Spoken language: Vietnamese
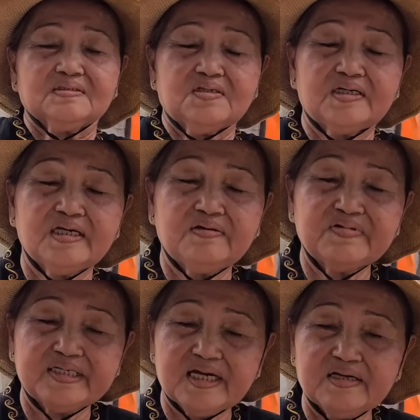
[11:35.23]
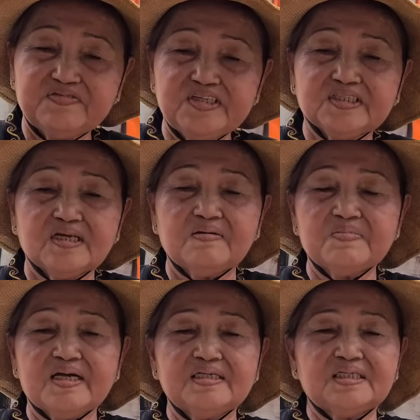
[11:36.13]
Bên đi bên đây phía sang
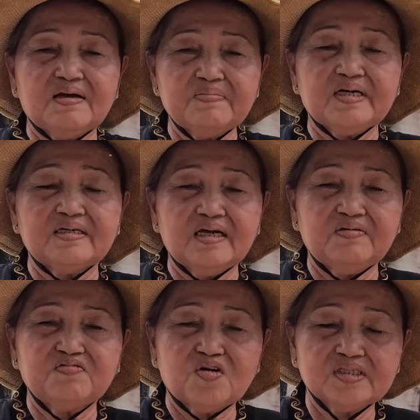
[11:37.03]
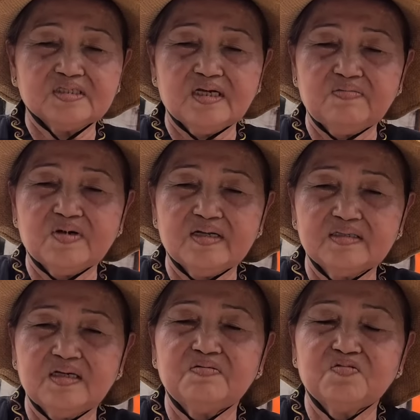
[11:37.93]
mang sáng mạnh này phốt sang
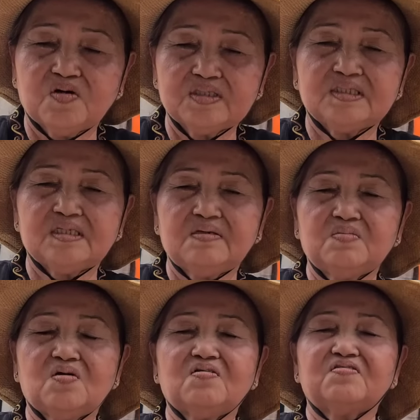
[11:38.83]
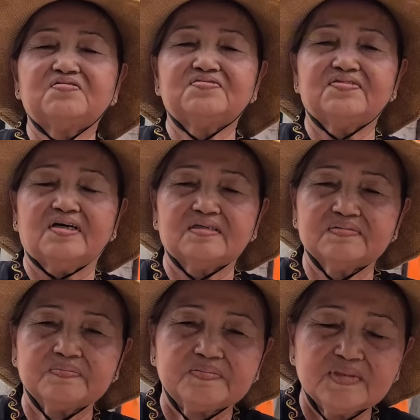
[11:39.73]
mạnh thì si mô Phật
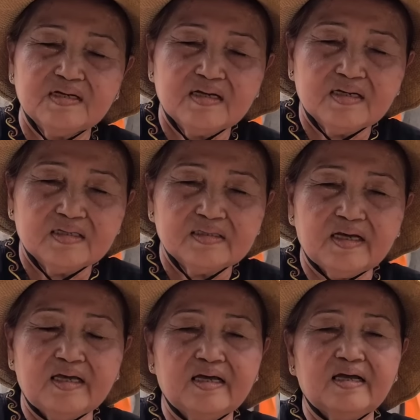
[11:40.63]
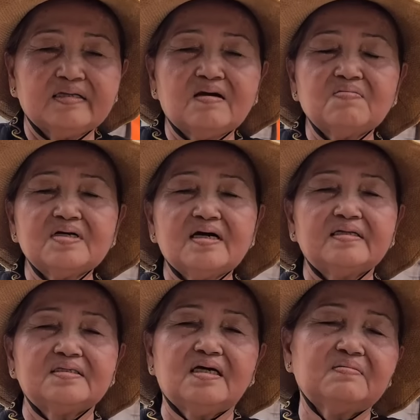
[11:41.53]
thì à, trong cái
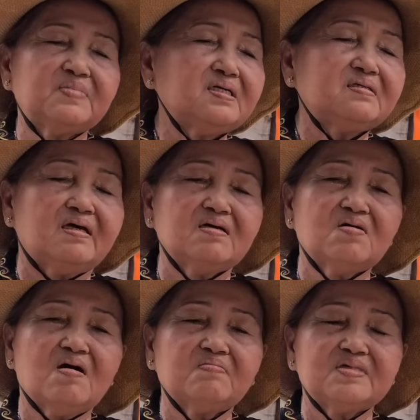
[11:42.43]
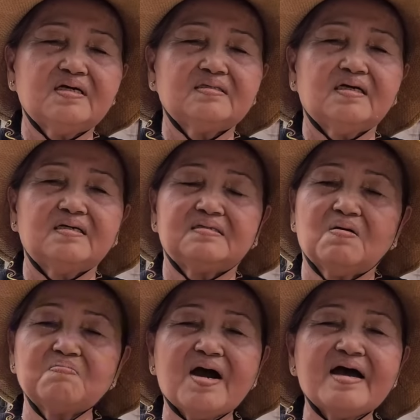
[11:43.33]
hành trình biến chuyển của ông nha thì
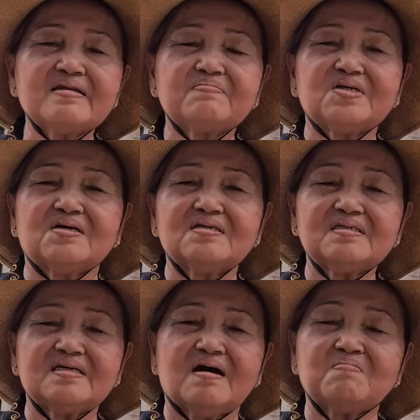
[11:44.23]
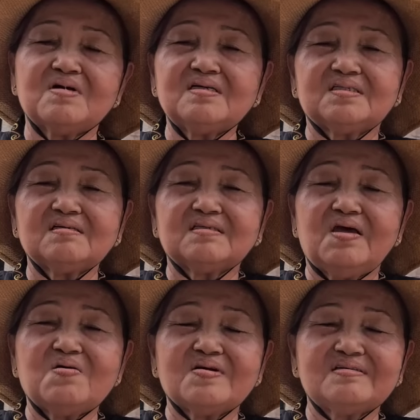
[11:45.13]
trong 3 năm nữa nha ông mới sức
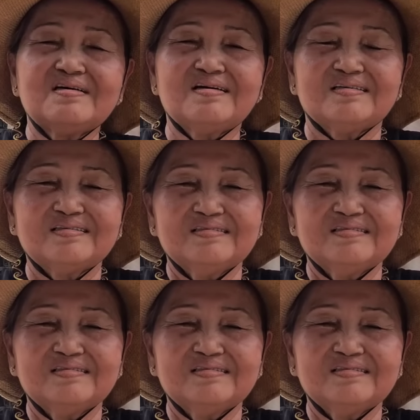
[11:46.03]
chiêu hay chưa